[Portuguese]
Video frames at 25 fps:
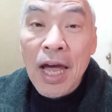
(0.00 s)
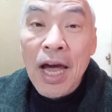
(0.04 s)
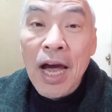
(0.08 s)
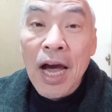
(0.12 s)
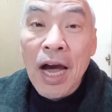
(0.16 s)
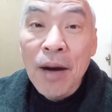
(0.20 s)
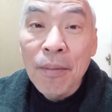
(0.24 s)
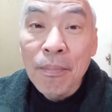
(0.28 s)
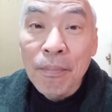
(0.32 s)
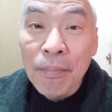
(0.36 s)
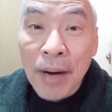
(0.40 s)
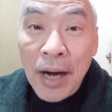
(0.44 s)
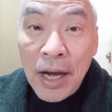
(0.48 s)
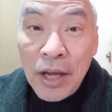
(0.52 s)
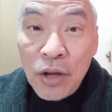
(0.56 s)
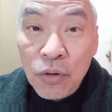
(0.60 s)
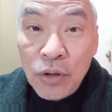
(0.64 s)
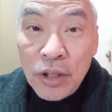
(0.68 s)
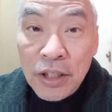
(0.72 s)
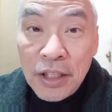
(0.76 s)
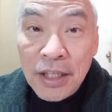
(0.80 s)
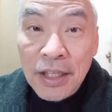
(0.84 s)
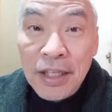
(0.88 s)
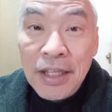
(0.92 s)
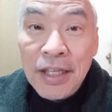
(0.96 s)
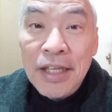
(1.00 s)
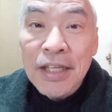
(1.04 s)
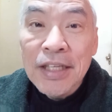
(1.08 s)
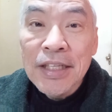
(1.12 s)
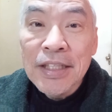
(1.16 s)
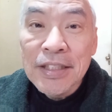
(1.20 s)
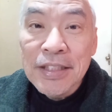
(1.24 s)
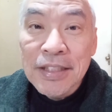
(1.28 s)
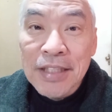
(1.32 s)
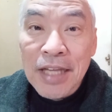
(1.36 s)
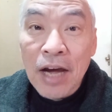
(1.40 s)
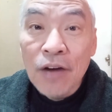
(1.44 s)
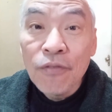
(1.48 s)
A maioria
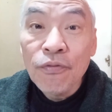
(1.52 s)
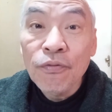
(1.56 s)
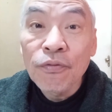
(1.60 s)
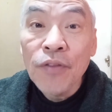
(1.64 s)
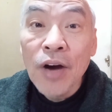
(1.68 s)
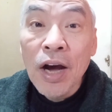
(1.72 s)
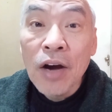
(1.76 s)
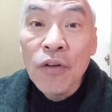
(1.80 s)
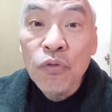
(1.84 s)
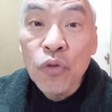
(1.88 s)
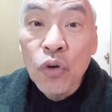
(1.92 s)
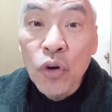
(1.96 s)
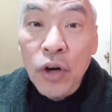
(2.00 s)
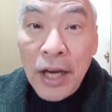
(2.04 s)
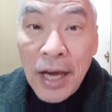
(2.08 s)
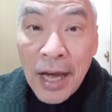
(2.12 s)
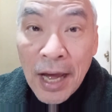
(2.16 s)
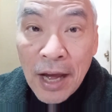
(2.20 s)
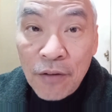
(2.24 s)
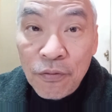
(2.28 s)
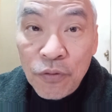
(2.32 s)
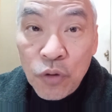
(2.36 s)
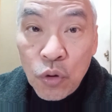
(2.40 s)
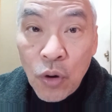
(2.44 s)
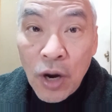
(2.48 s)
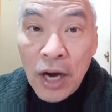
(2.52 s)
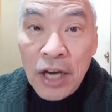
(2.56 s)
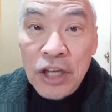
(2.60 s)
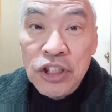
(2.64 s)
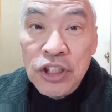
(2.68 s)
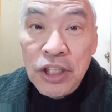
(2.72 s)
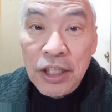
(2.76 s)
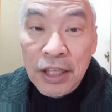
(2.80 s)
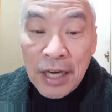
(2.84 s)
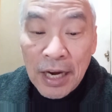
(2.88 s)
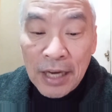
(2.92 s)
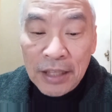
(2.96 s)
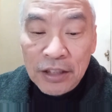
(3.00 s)
está favorável à
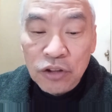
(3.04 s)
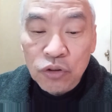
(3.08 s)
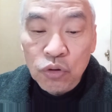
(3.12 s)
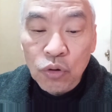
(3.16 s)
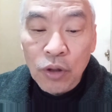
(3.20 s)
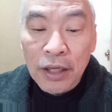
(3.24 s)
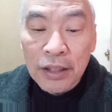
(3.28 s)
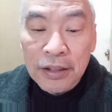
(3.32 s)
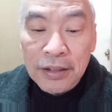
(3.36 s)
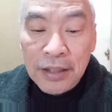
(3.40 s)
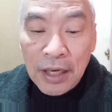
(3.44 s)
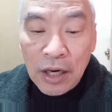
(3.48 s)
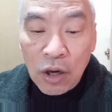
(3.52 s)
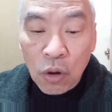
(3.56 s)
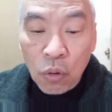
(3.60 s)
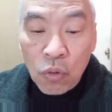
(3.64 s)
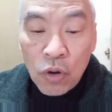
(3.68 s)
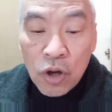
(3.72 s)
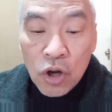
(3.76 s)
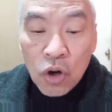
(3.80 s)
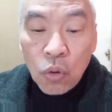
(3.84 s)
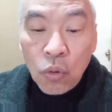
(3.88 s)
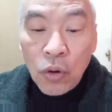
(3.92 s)
chegada do lateral.